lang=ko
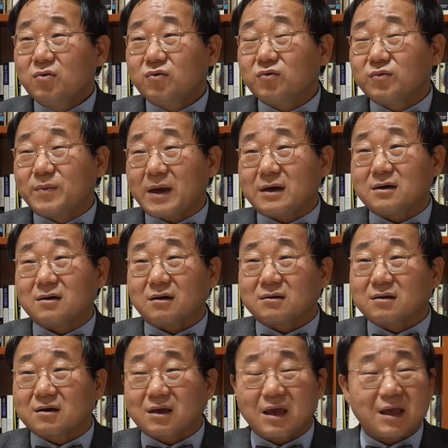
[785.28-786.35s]
후배를
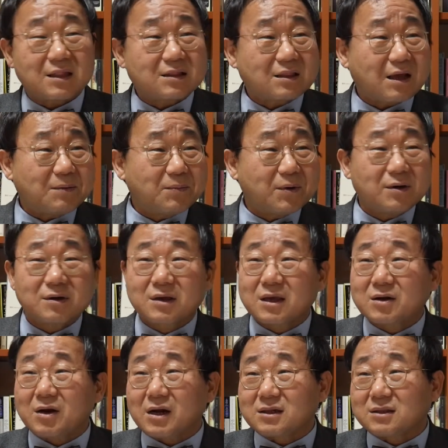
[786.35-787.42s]
어떻게 했다 뭐
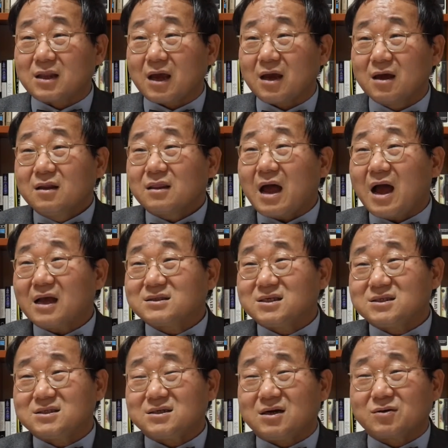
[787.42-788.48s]
이렇게 나올 때 다
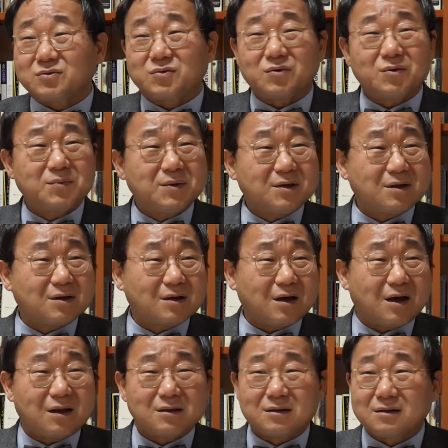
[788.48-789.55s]
찌질하고 돈 없는
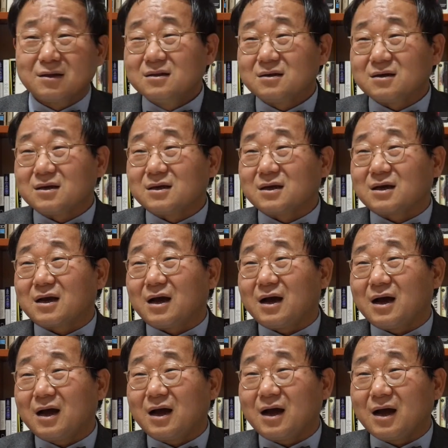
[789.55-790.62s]

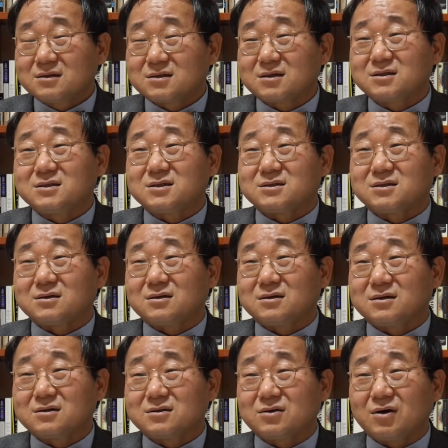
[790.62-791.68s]
인간들이니까 저런
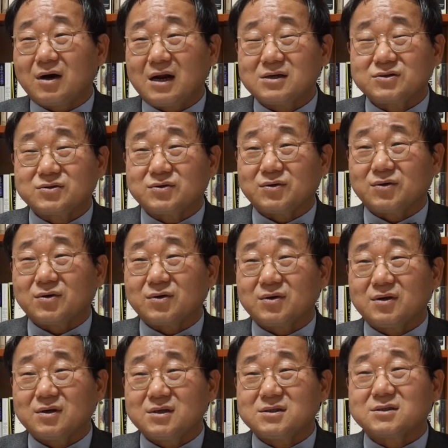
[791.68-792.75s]
짓을 더 할 수도
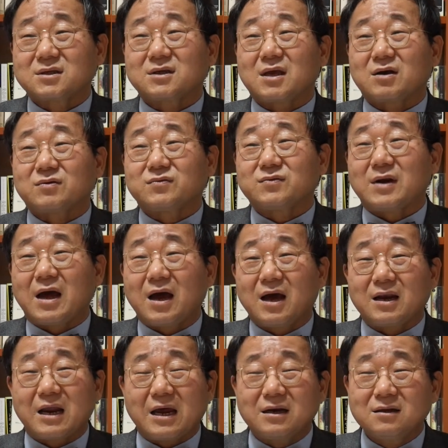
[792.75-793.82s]

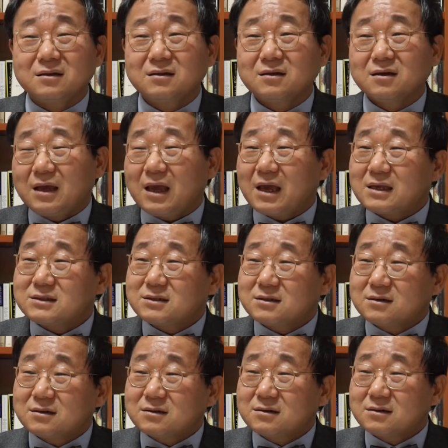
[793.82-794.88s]
있었겠구나라는
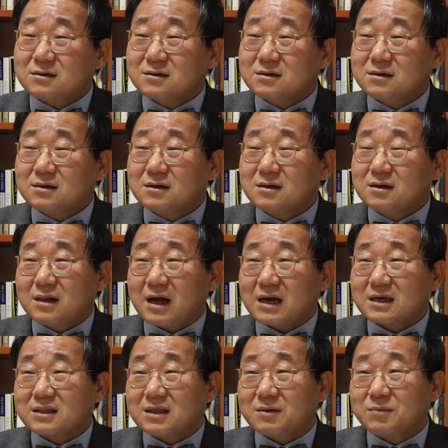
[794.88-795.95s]
해석을
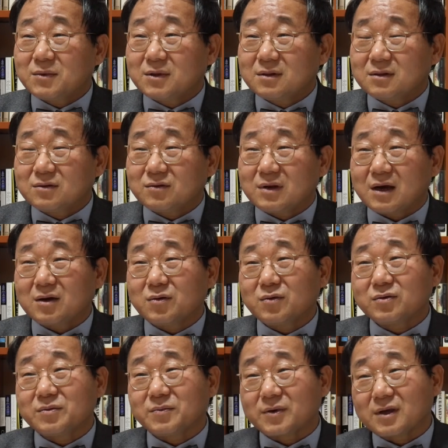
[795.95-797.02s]
하게 되면 또 내가
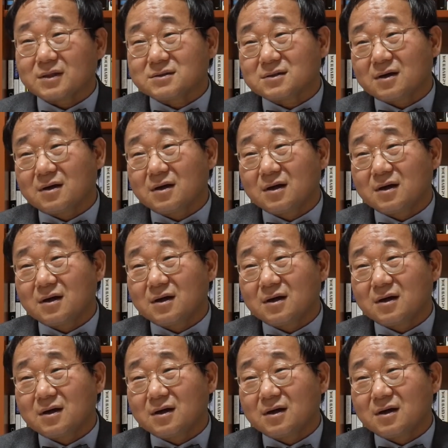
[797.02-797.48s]
요거도 묻겠죠.